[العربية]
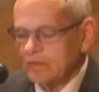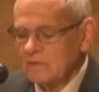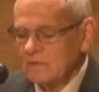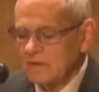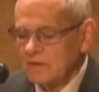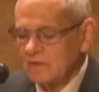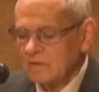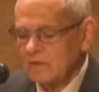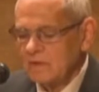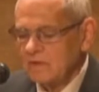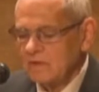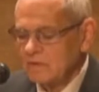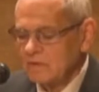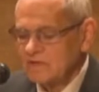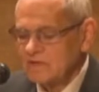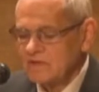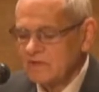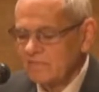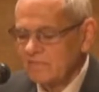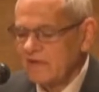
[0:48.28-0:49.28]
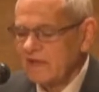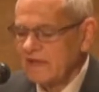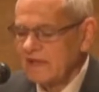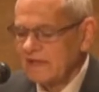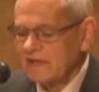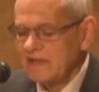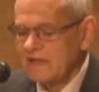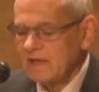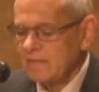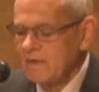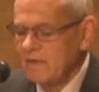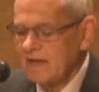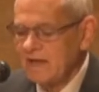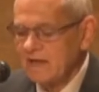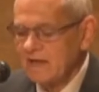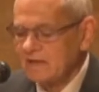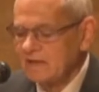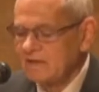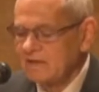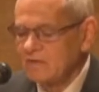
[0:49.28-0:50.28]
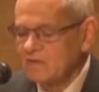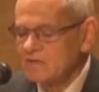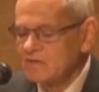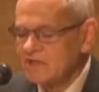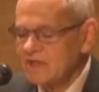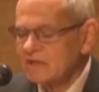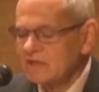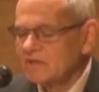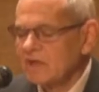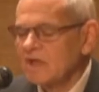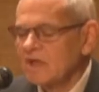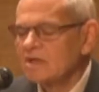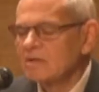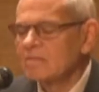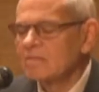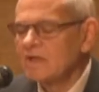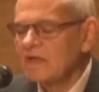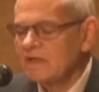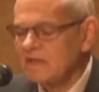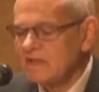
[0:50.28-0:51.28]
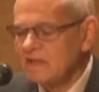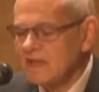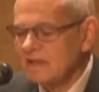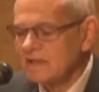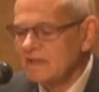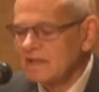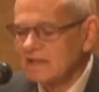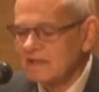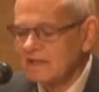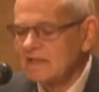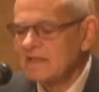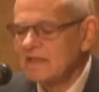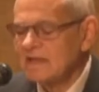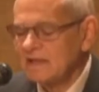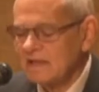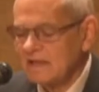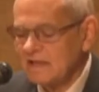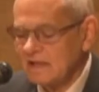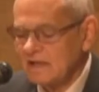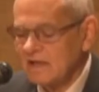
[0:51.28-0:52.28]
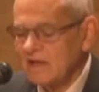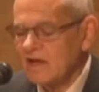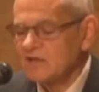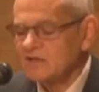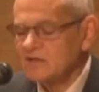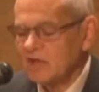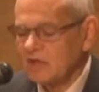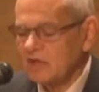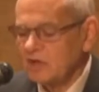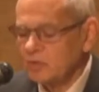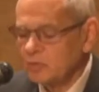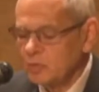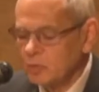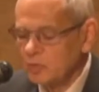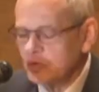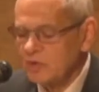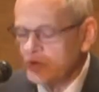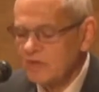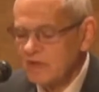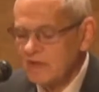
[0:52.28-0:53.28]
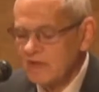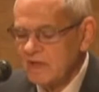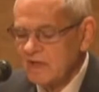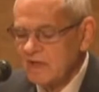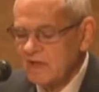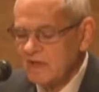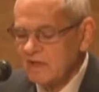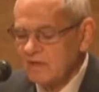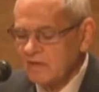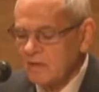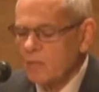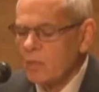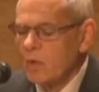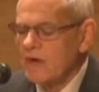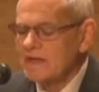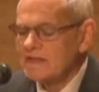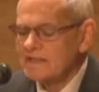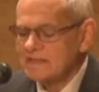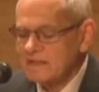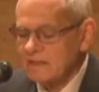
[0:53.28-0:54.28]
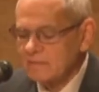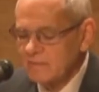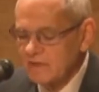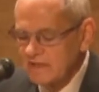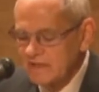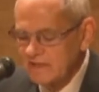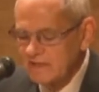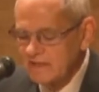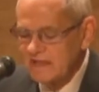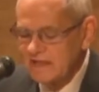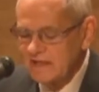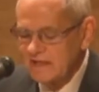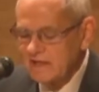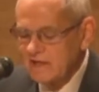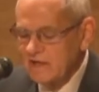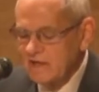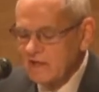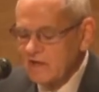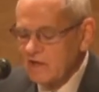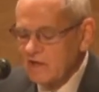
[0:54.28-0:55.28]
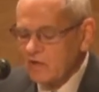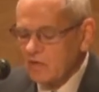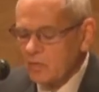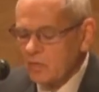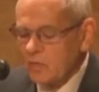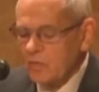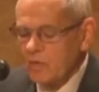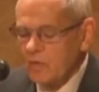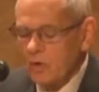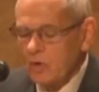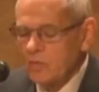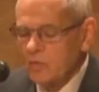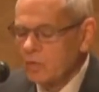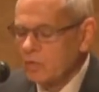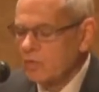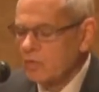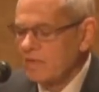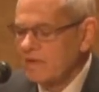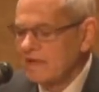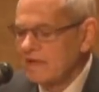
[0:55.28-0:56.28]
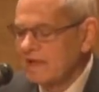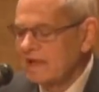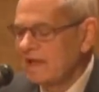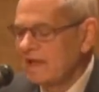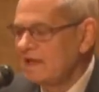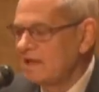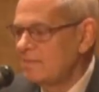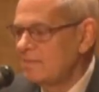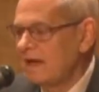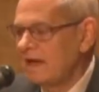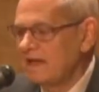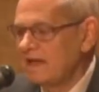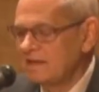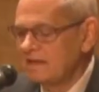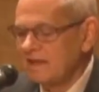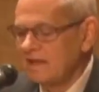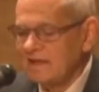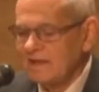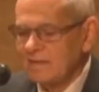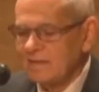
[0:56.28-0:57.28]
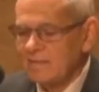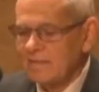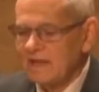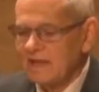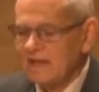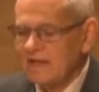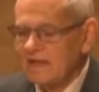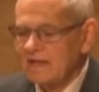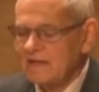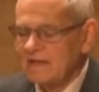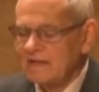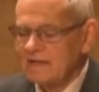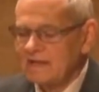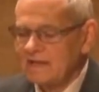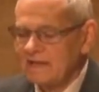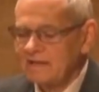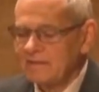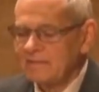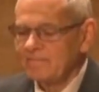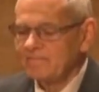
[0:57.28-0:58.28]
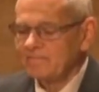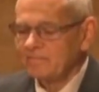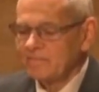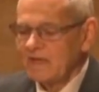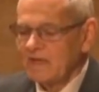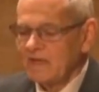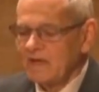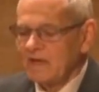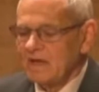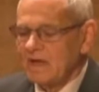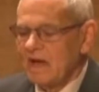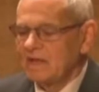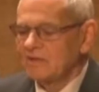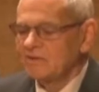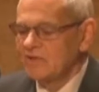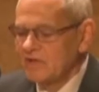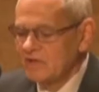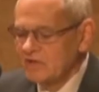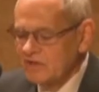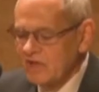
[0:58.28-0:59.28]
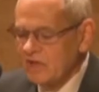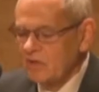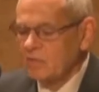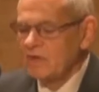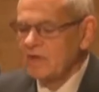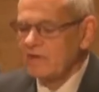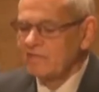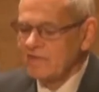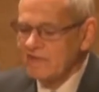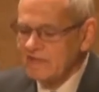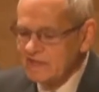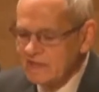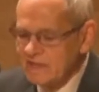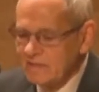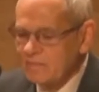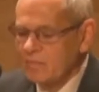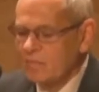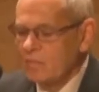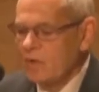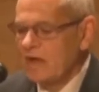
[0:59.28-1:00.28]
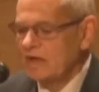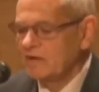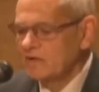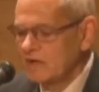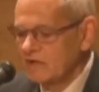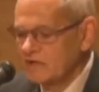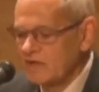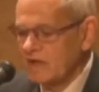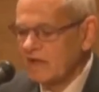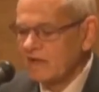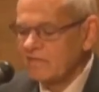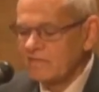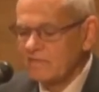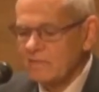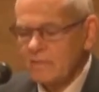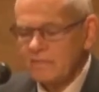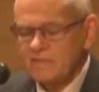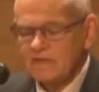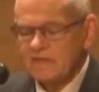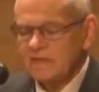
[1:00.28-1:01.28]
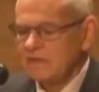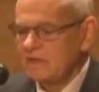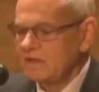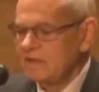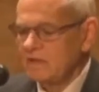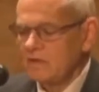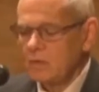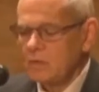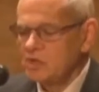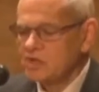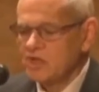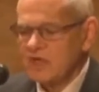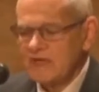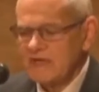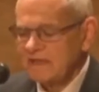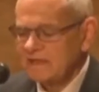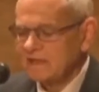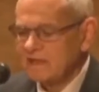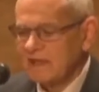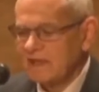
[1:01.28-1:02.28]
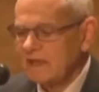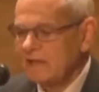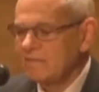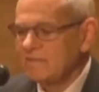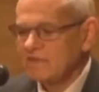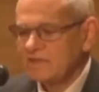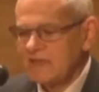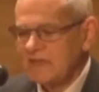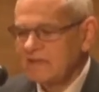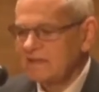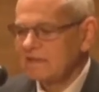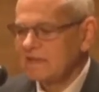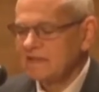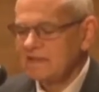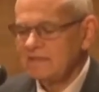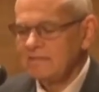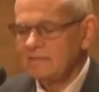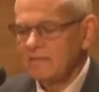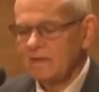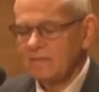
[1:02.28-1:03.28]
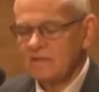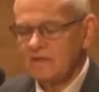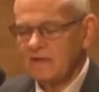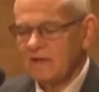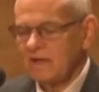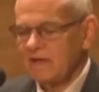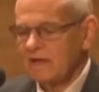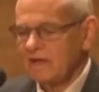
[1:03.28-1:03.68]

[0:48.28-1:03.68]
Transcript: والصفة الأخيرة بقى أنه إنسان طيب جدا جدا إلى أقصى الحدود ومهذب جدا وعمره ما يتكلم حد لما حضرتك ويا فندم وحضرتك ما بيقولش انت كلمه انت دي ما,